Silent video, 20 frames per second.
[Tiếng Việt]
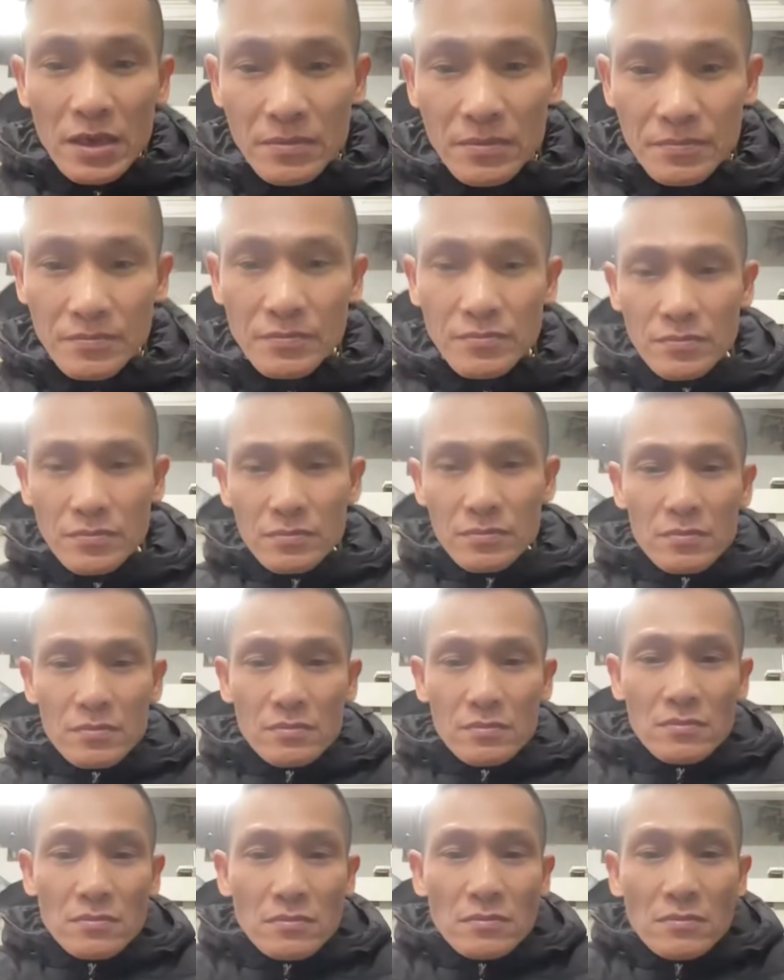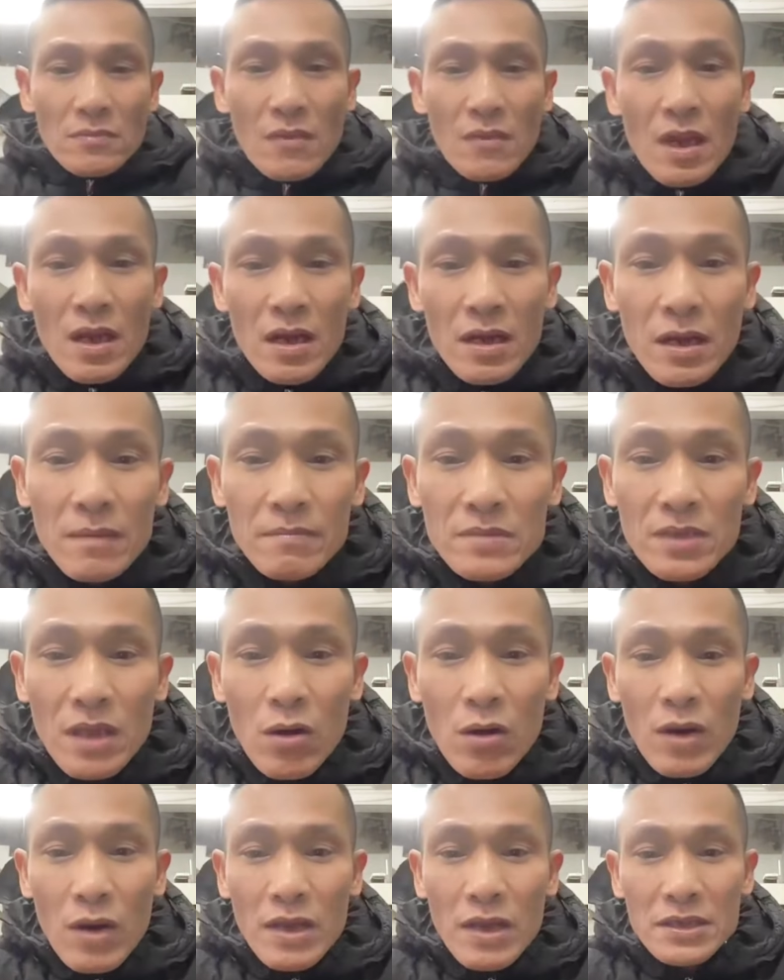thấy chưa cắm
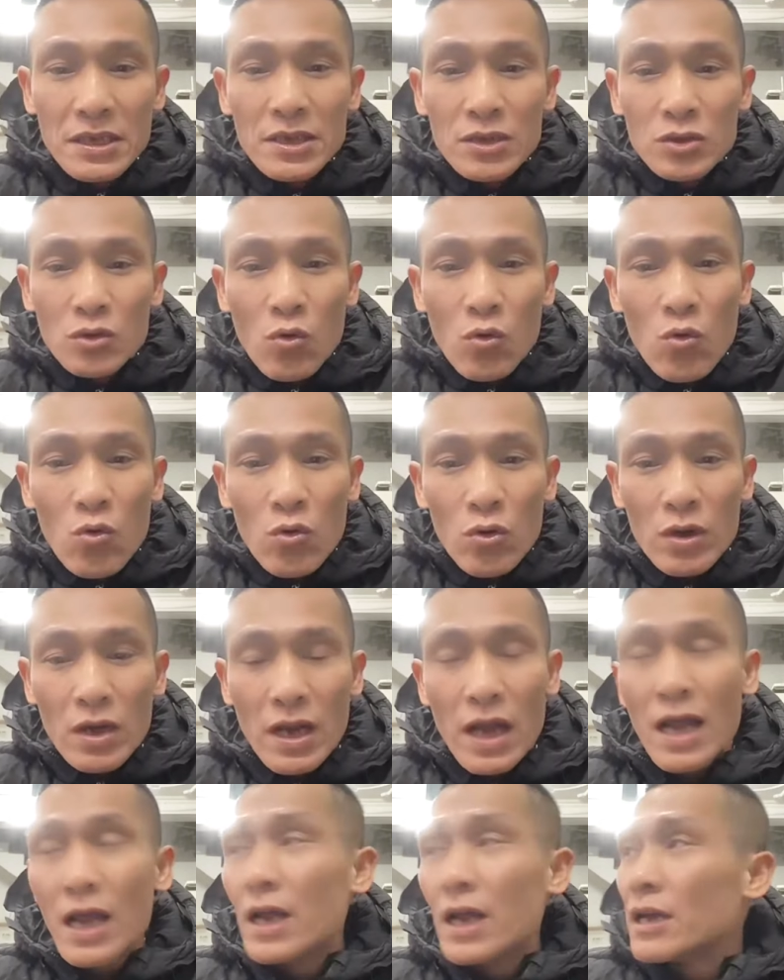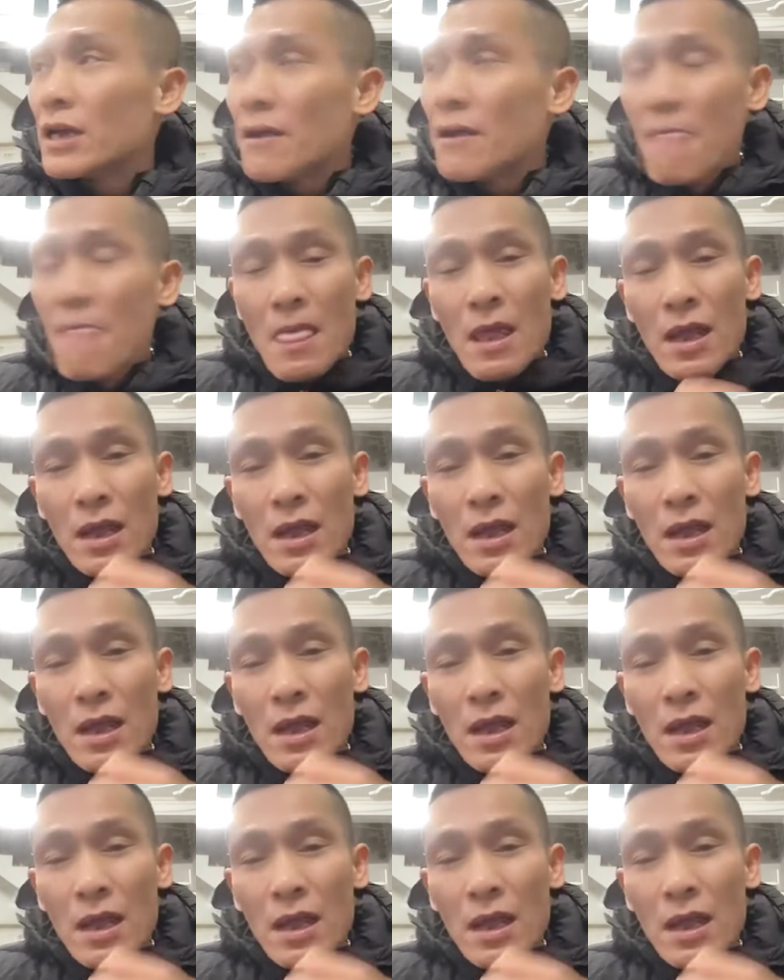tàu là gì chú là